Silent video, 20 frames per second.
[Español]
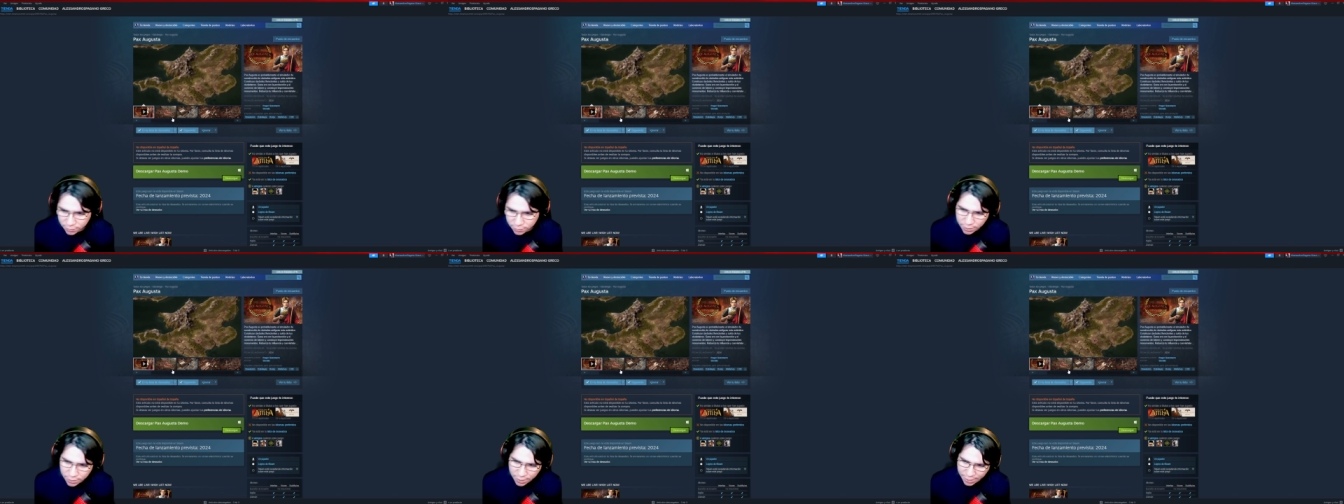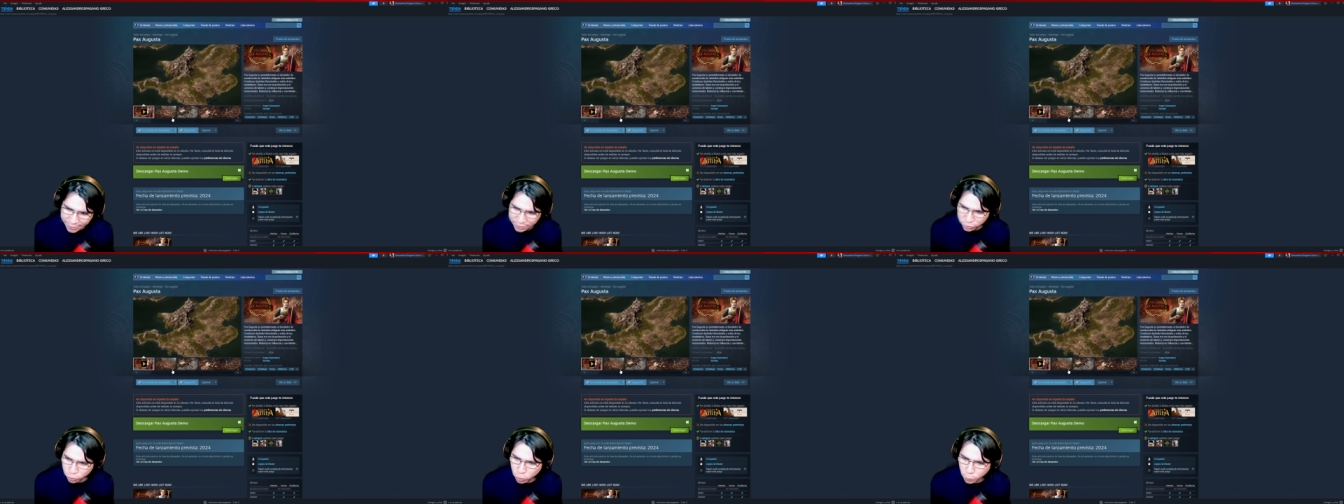
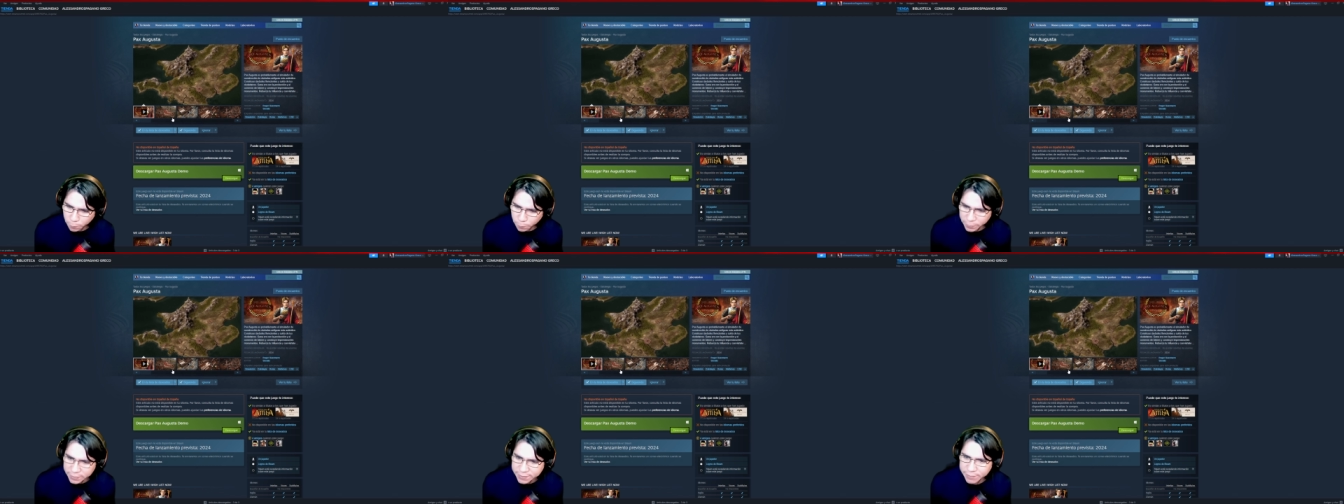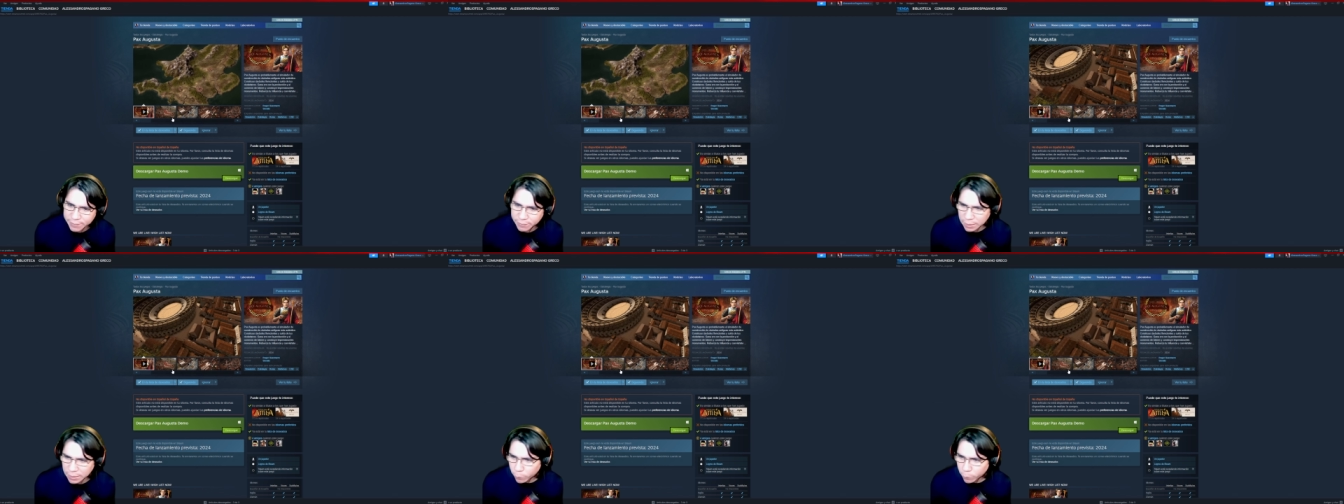en su PC y
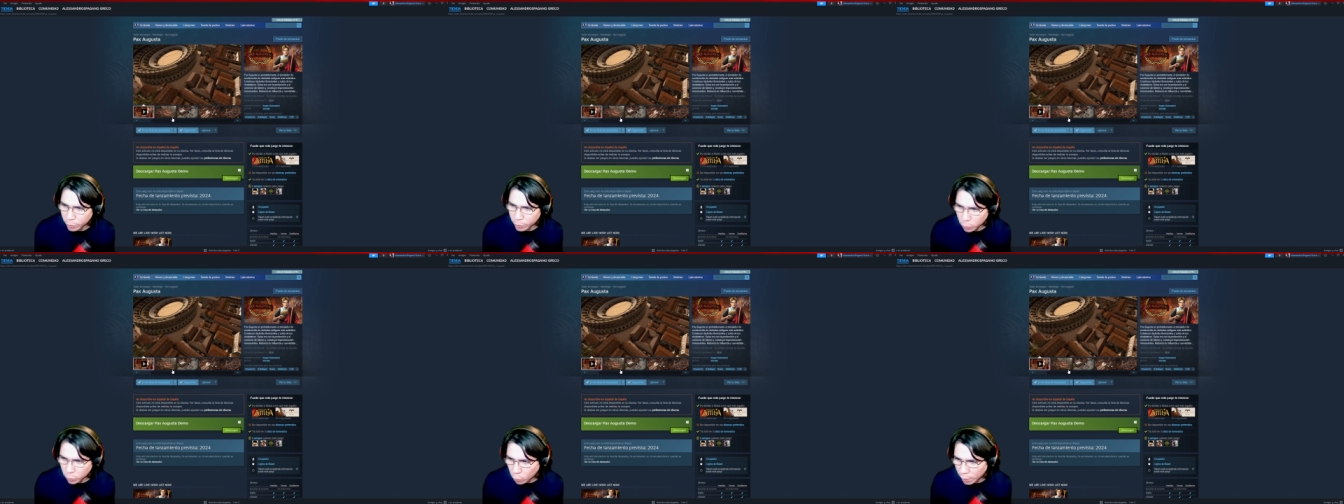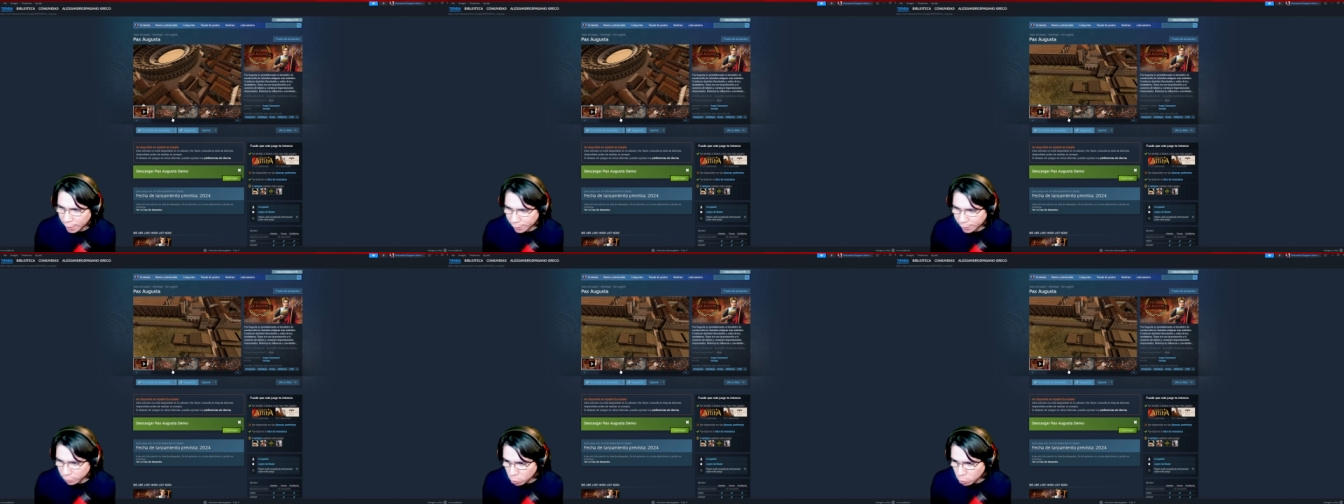van a poder
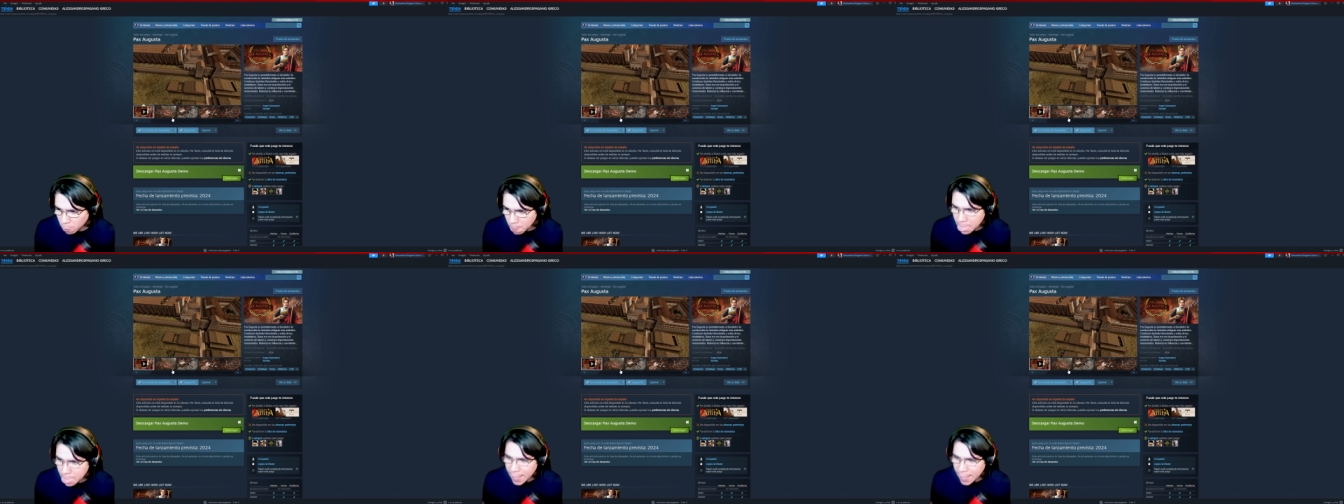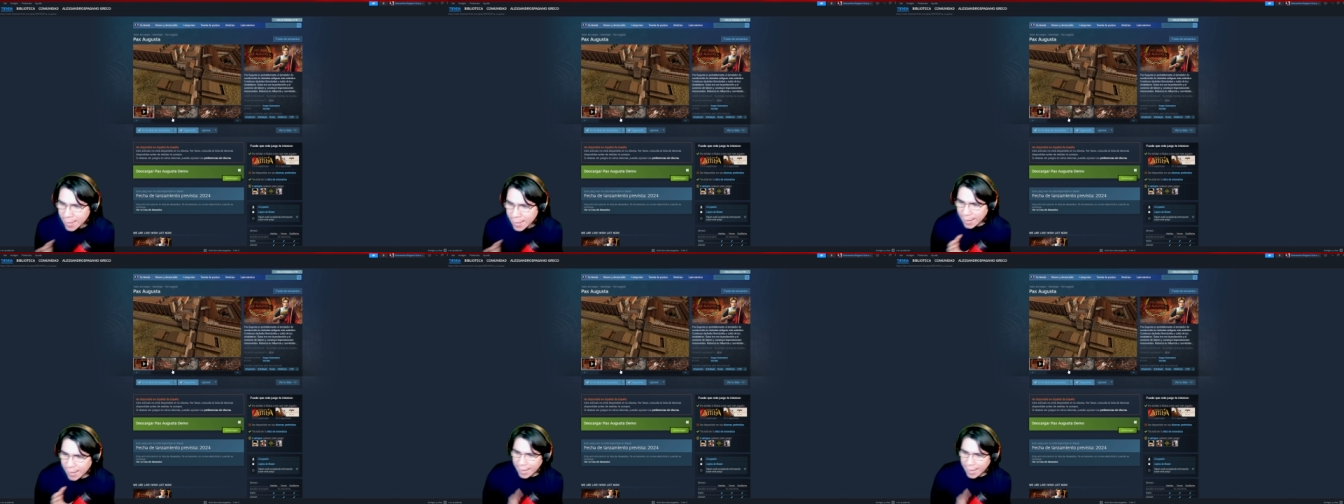jugarlo.
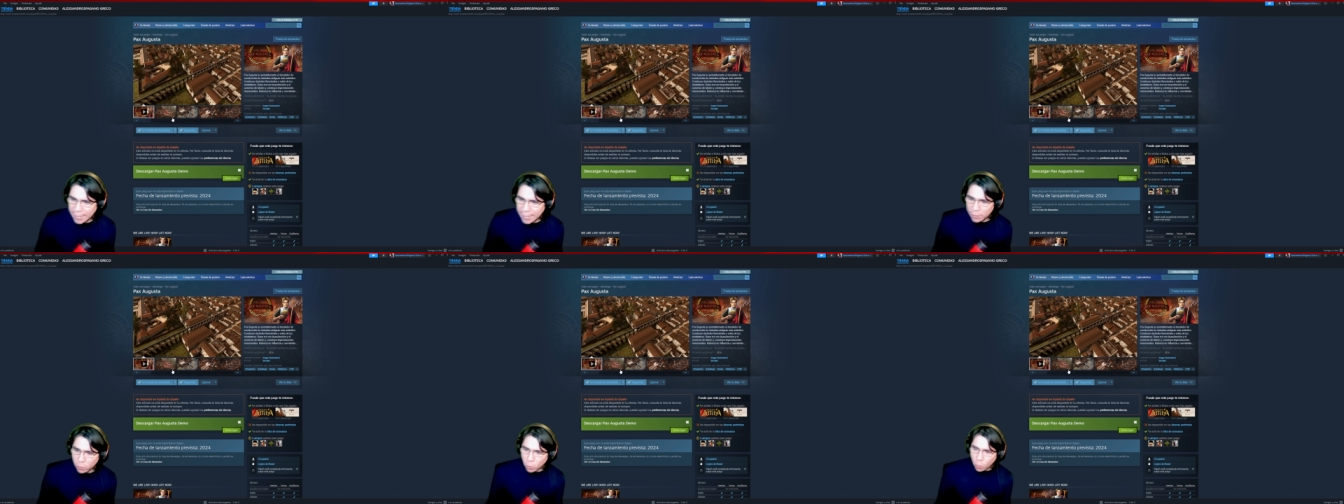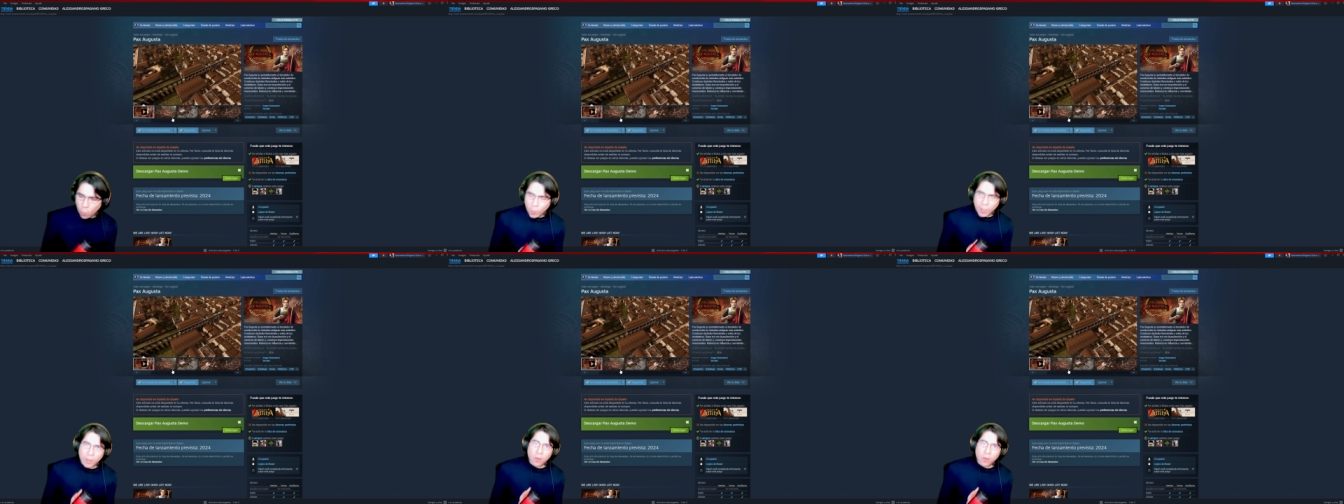El juego